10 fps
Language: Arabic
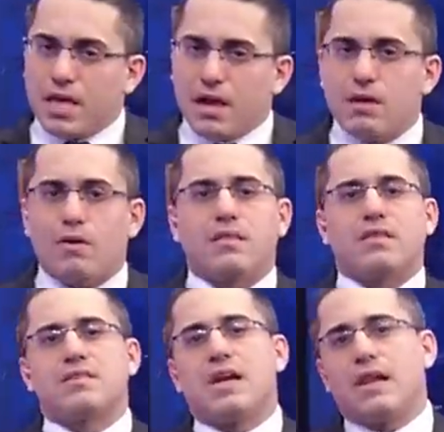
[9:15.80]
إيران قد
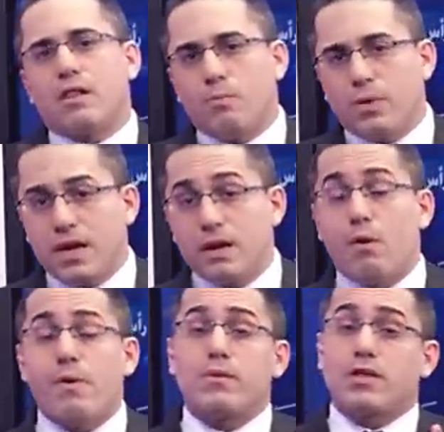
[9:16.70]
تصل إلى القنبلة
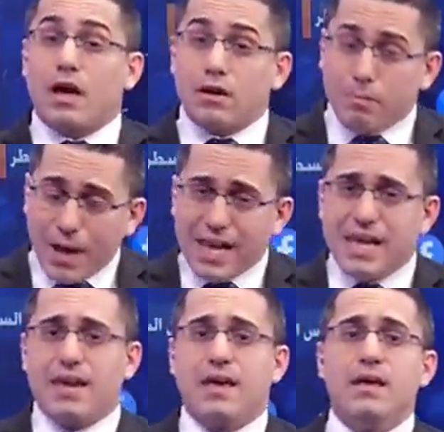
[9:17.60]
النووية وتخرب
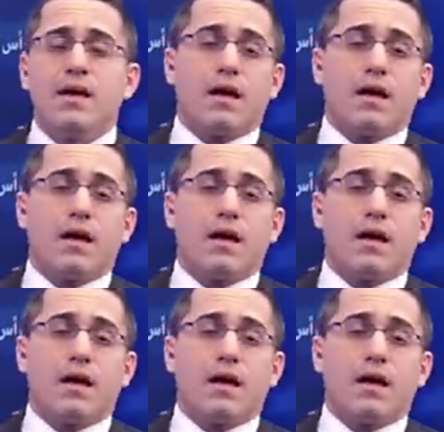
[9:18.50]
علينا